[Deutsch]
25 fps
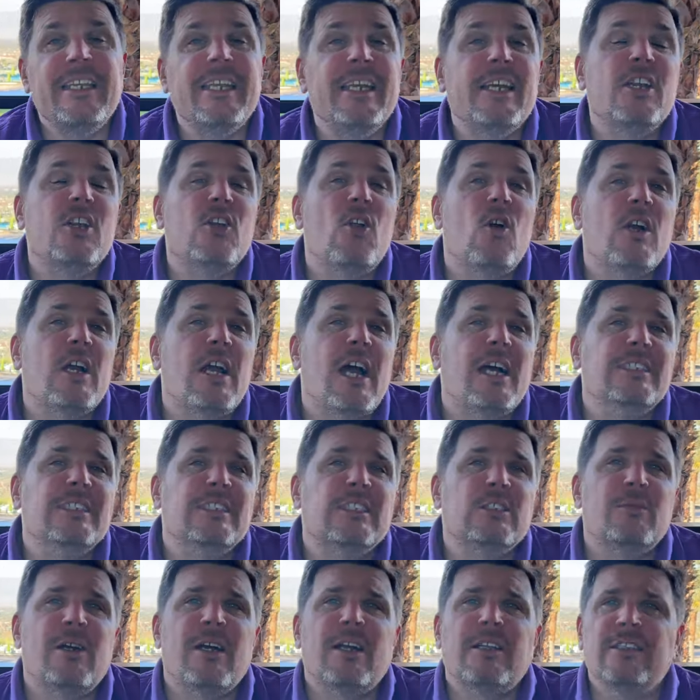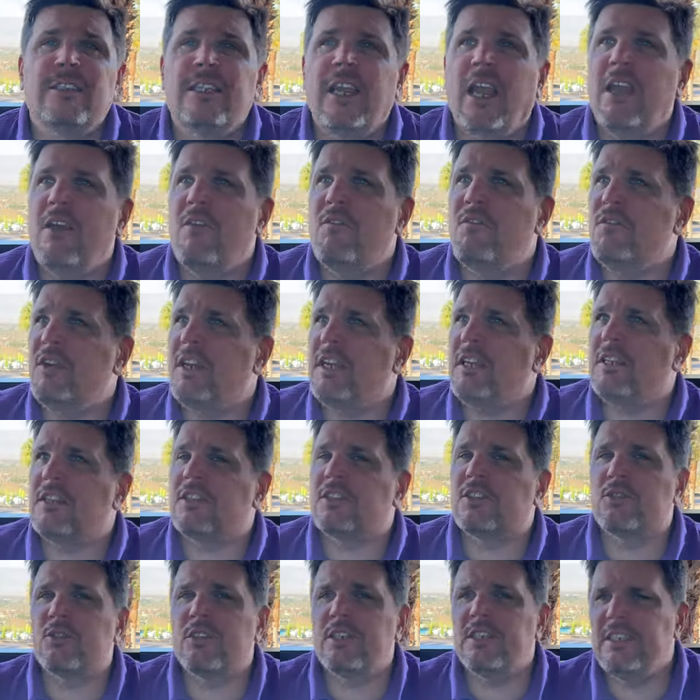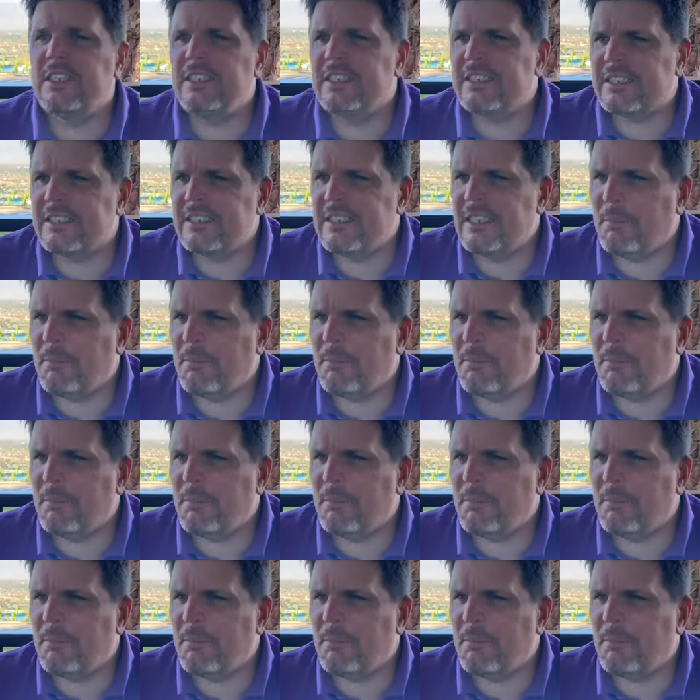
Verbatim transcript: die Glocke anzumachen, den Wind zu genießen,